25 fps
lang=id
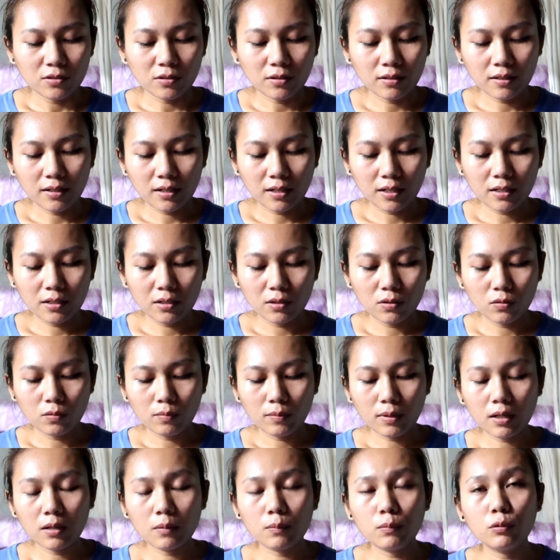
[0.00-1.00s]
soalnya kan di
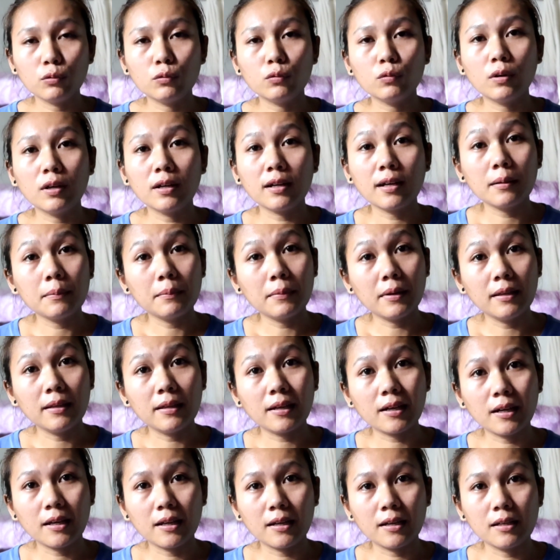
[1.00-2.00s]
rumah kebutuhan kan
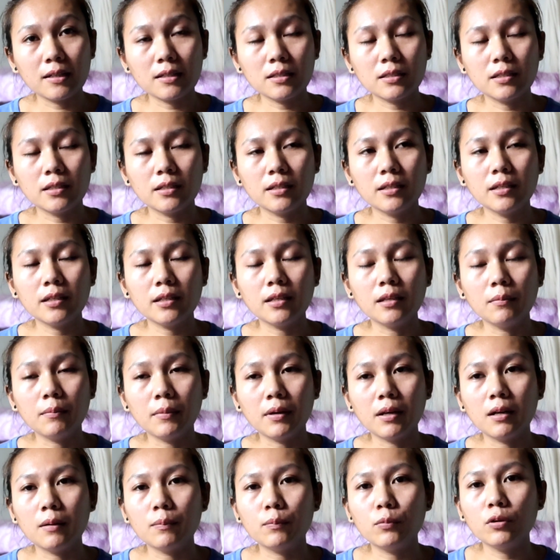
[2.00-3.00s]
banyak ya guys jadi
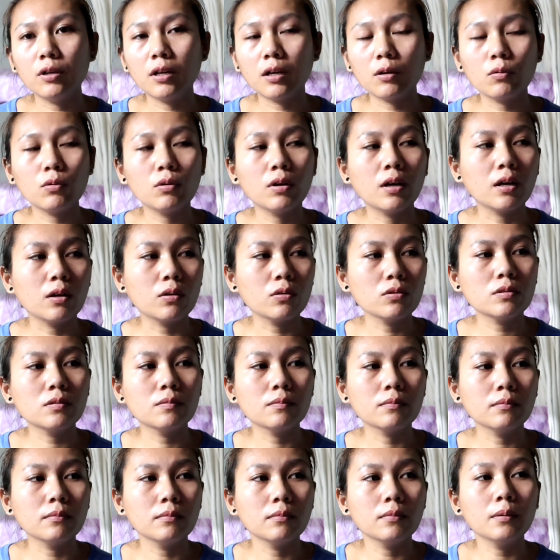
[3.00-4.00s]
gimana pun aku
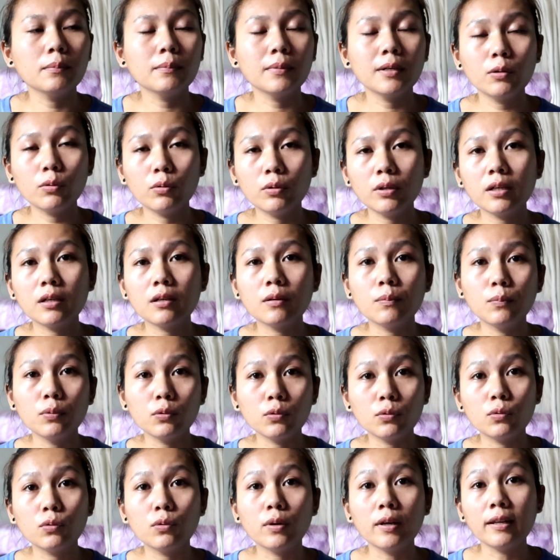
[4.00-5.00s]
harus memenuhi
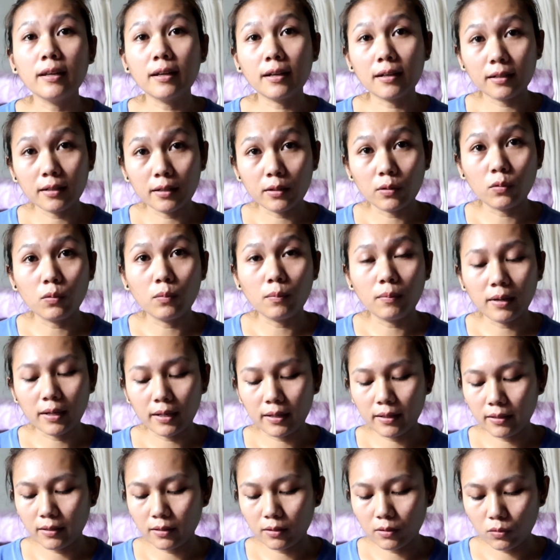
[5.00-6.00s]
kebutuhan yang di
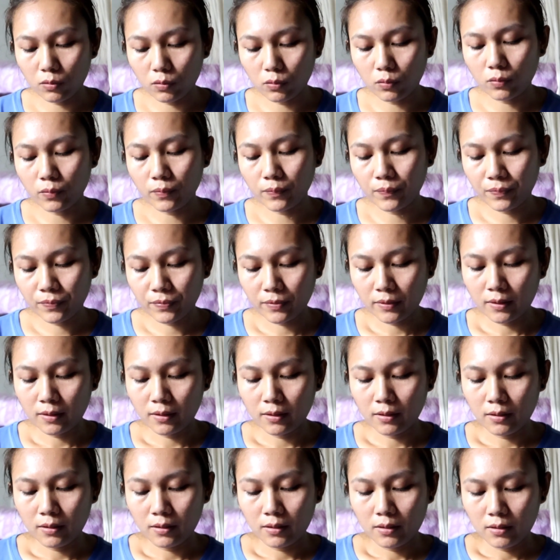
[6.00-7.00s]
rumah gitu
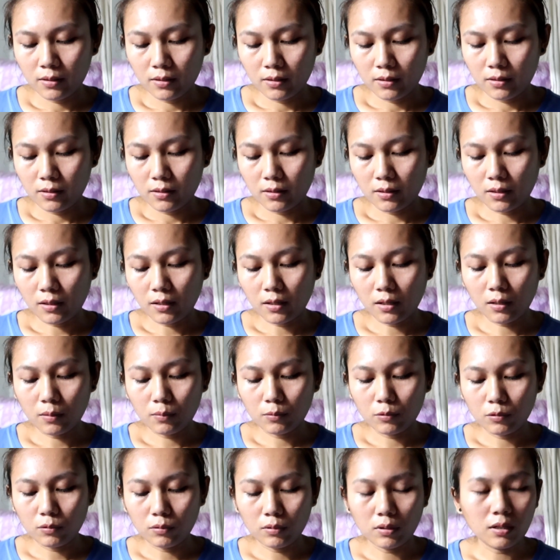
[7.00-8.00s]

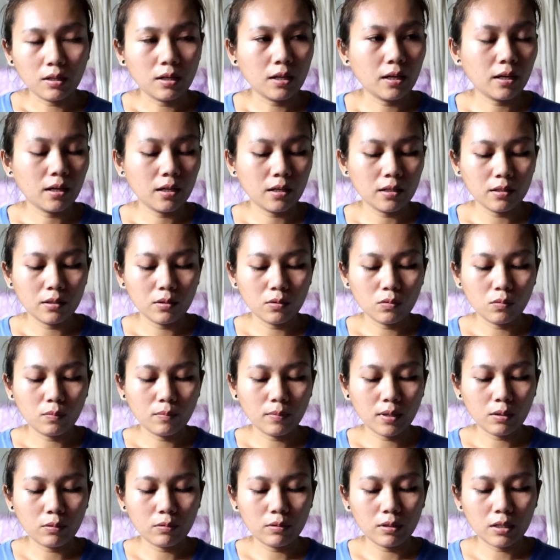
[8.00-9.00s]
Alhamdulillah di
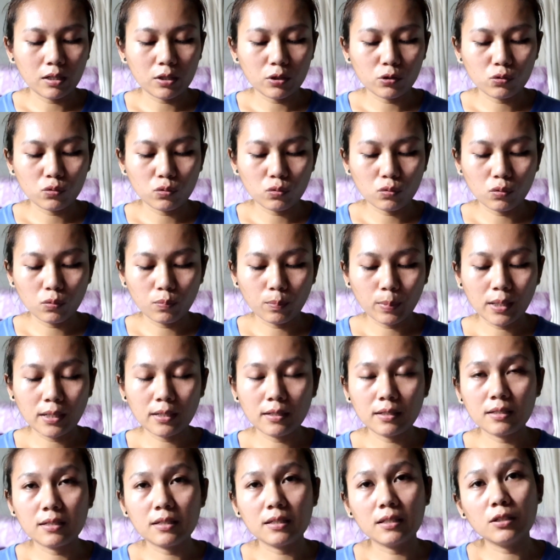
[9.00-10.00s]
rumah udah
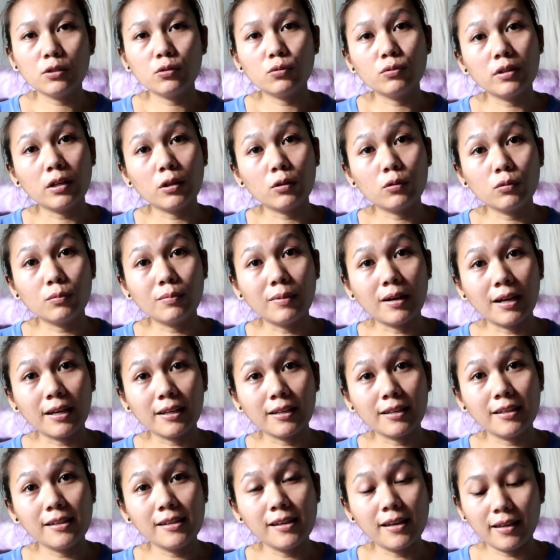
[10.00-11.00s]
kecukupan di sini juga ikut
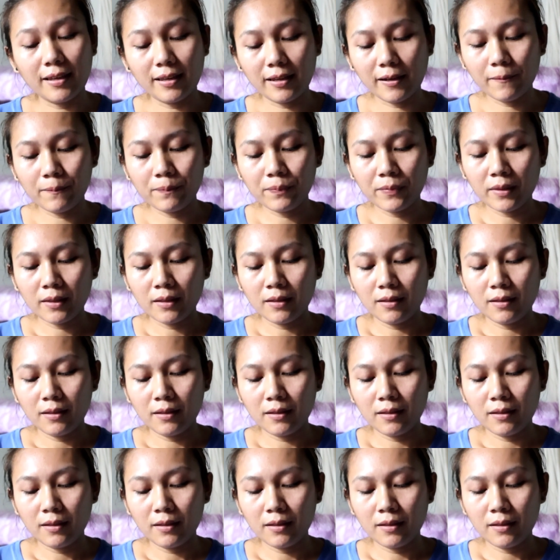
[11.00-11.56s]
bahagia ya